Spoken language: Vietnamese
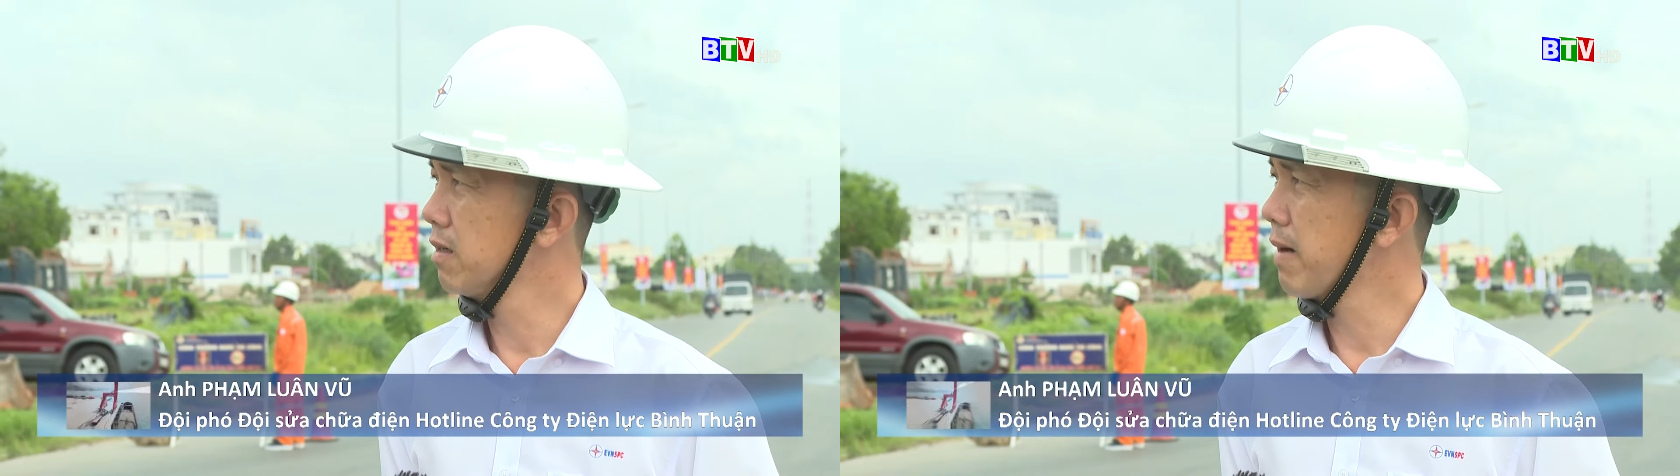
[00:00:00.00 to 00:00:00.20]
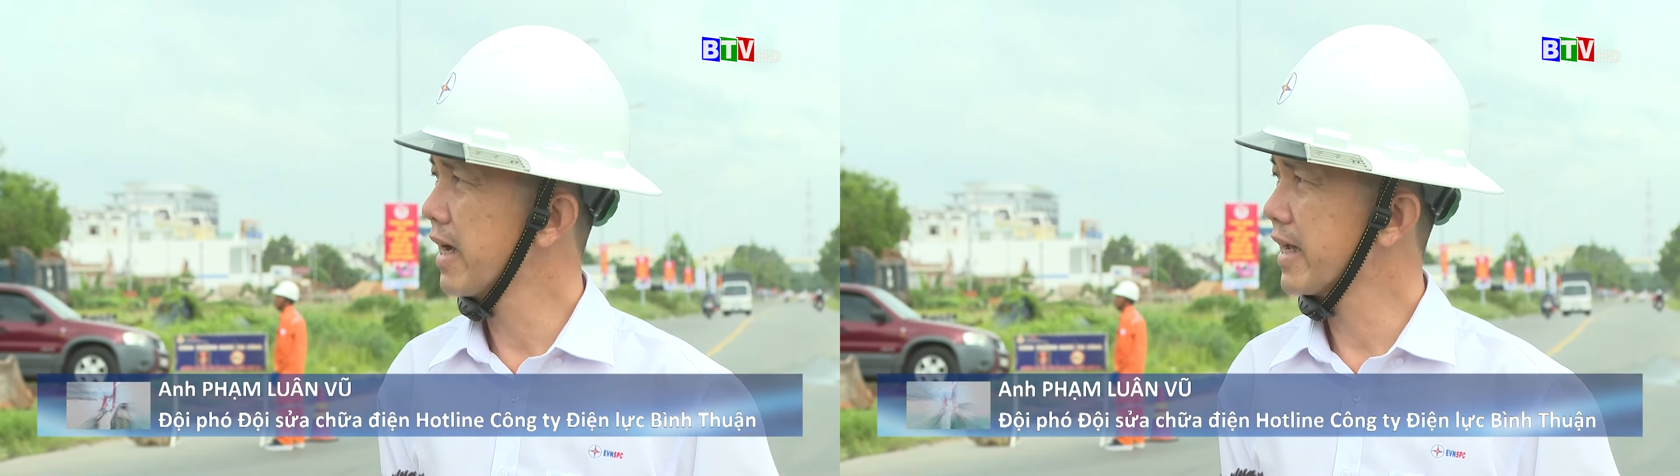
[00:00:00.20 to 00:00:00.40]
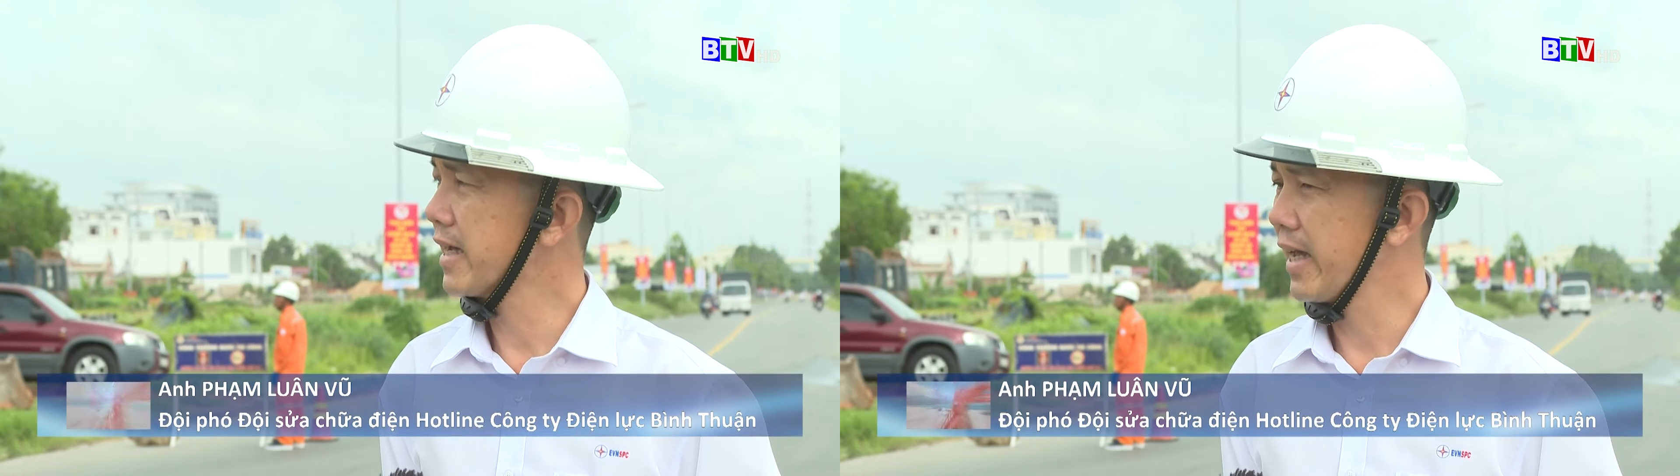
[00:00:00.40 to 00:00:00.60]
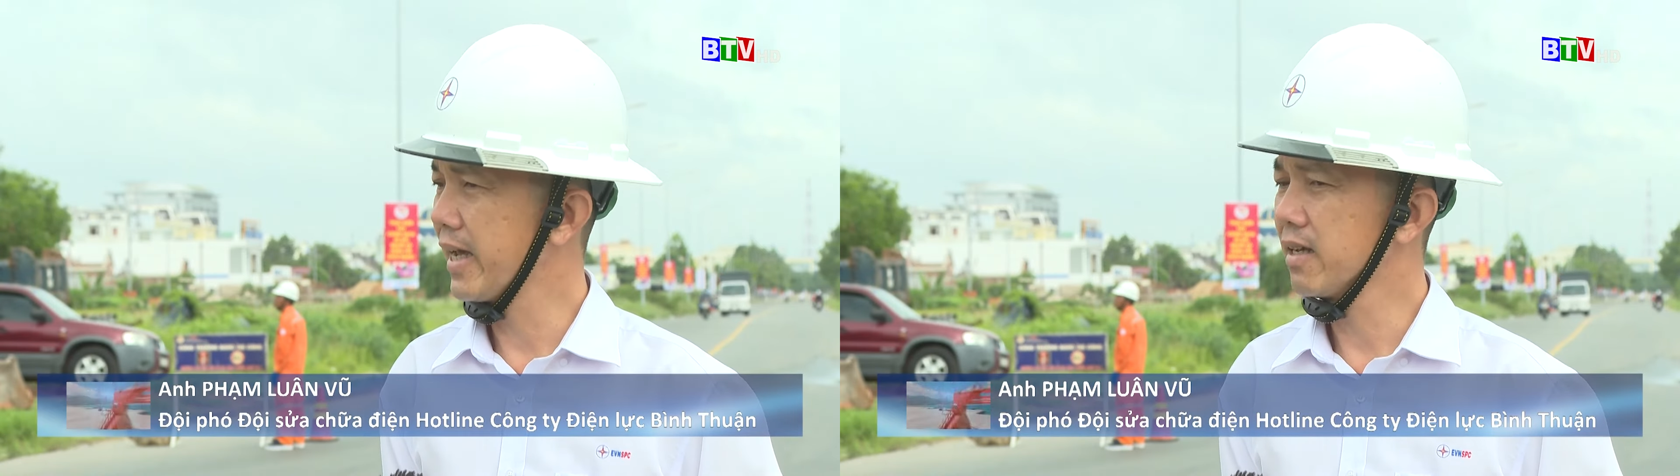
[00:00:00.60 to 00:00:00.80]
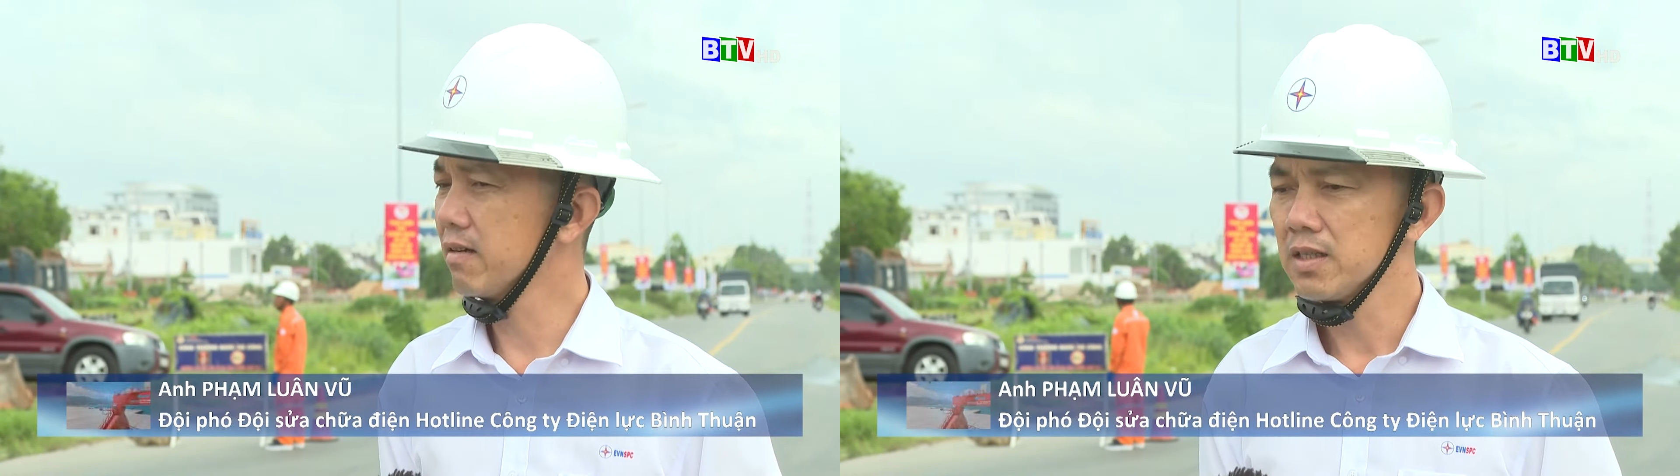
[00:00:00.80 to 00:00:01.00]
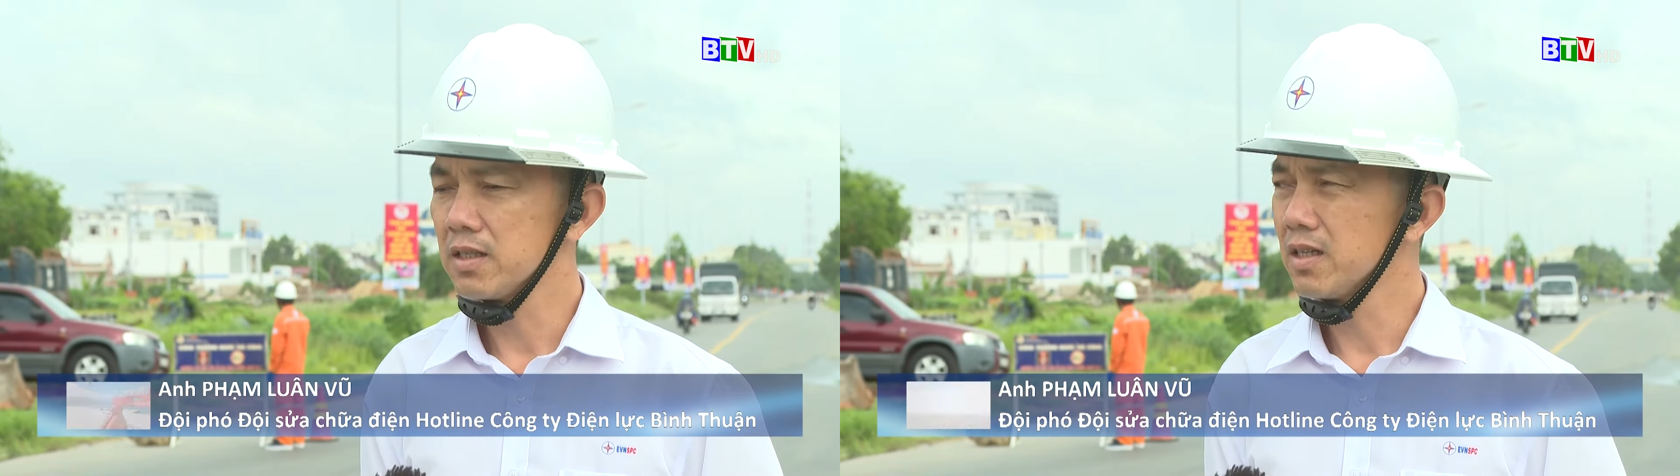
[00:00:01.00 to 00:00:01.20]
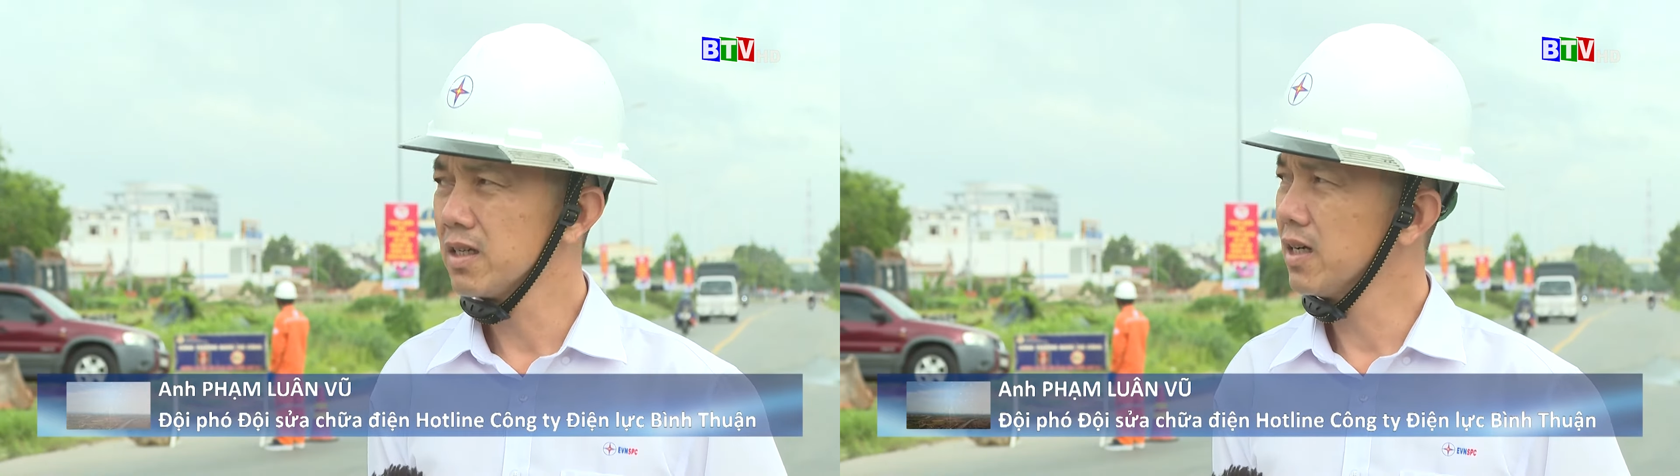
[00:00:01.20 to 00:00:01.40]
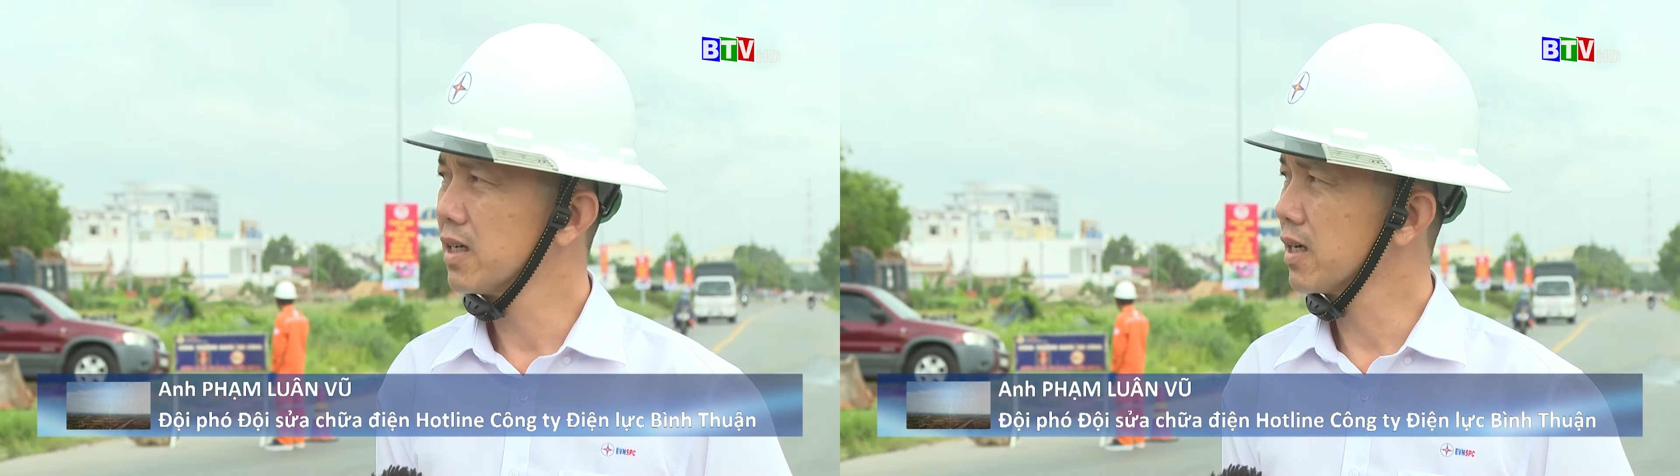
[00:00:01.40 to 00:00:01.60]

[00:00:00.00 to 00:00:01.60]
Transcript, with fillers: 3 ngàn khách hàng nhưng